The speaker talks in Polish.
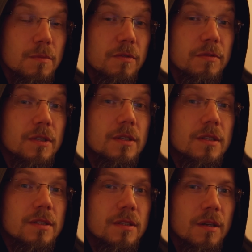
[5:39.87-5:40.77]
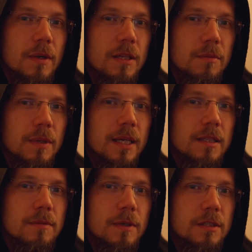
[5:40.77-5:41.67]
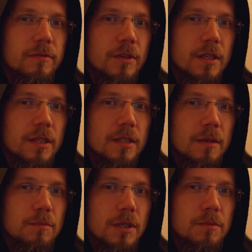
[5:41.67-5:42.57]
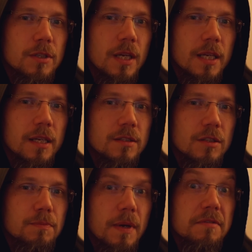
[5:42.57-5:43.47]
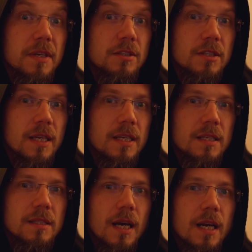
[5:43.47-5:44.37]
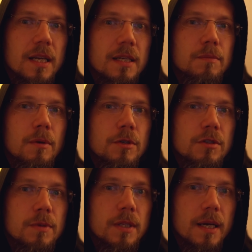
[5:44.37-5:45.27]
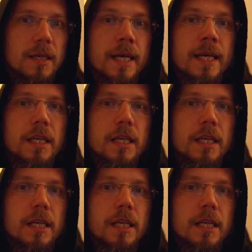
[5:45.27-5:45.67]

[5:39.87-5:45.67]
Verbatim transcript: i mówi: Dobra, dobra, ty masz swoje tam przemyślenia, jesteś pewien, że tak jest, ale pomyślmy tak.